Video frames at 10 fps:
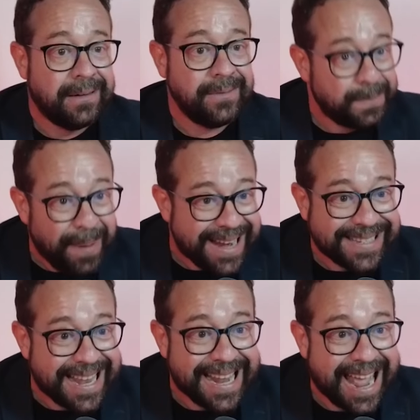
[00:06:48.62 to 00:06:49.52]
no
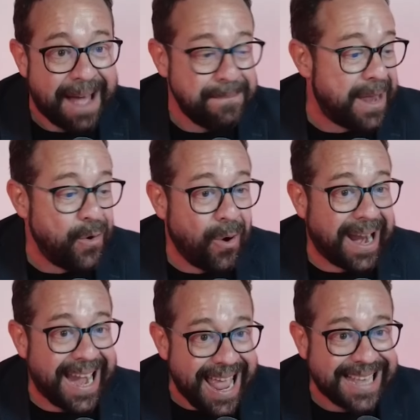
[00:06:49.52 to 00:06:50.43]
esperes que Él cambie,
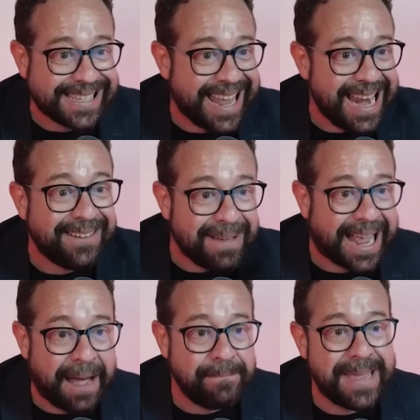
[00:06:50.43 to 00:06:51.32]
no creas que Él va
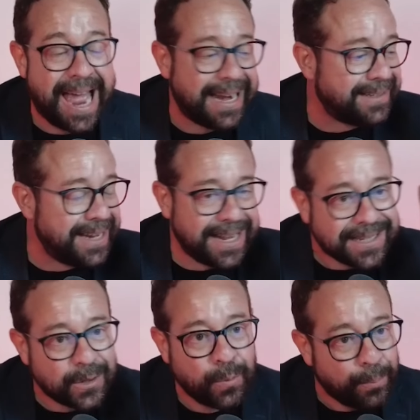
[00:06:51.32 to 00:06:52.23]
a cambiar, Él tiene que
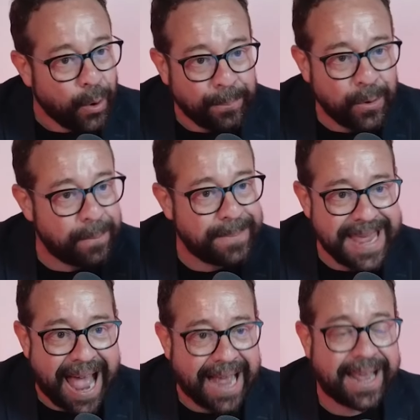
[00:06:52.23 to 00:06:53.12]
hacer su propio
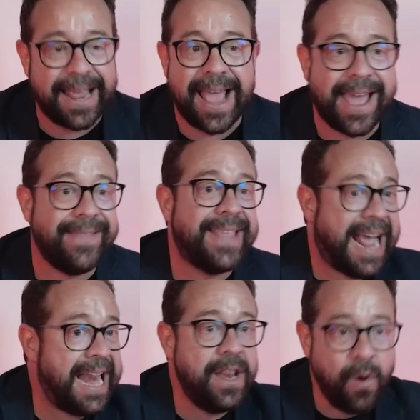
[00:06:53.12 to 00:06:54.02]
viaje y hay
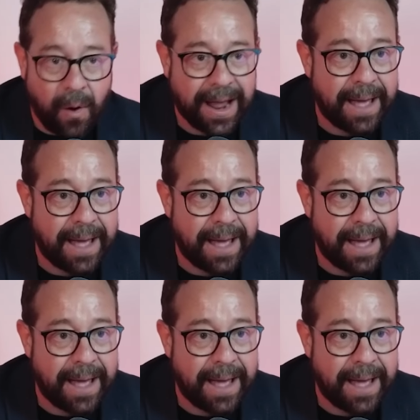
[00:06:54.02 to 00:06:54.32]
gente que no